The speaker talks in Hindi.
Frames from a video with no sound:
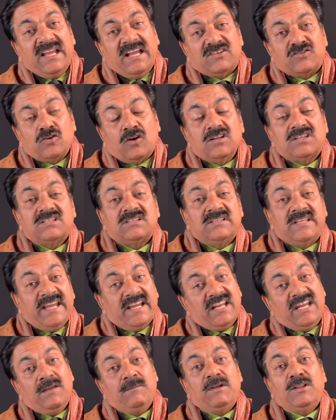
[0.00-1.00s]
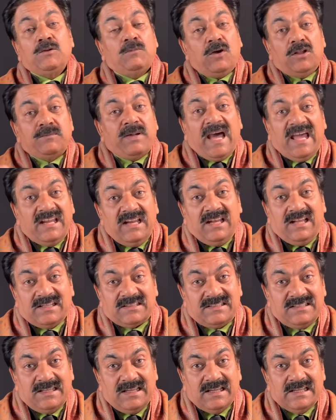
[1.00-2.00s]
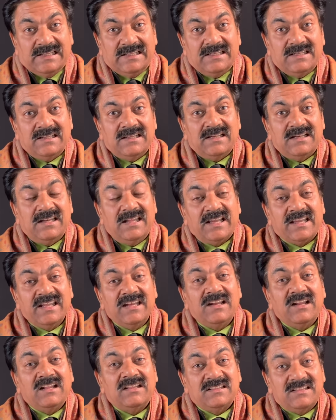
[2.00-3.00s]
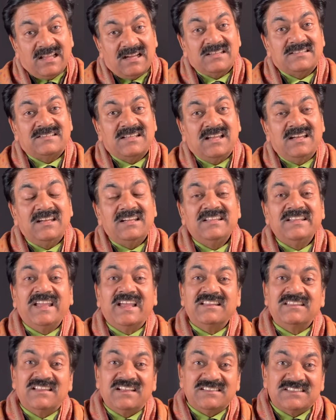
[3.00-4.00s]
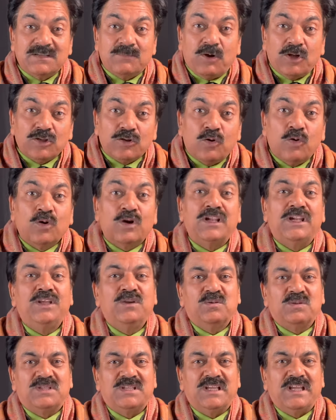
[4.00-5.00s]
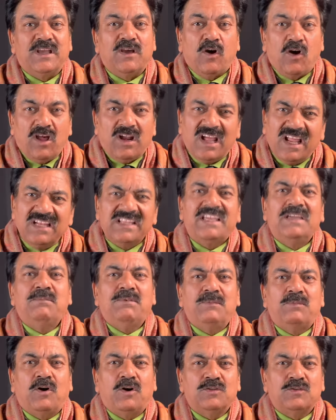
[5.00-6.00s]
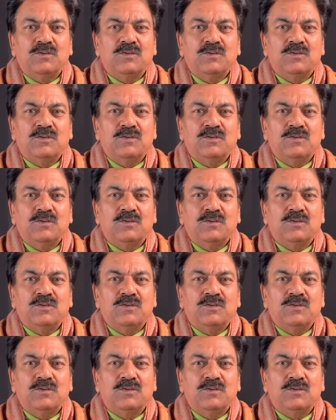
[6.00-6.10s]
या चोंच देखने में तो बहुत भारी लगती है लेकिन दरअसल ये अंदर से बहुत खोखली होती है और हल्की भी बहुत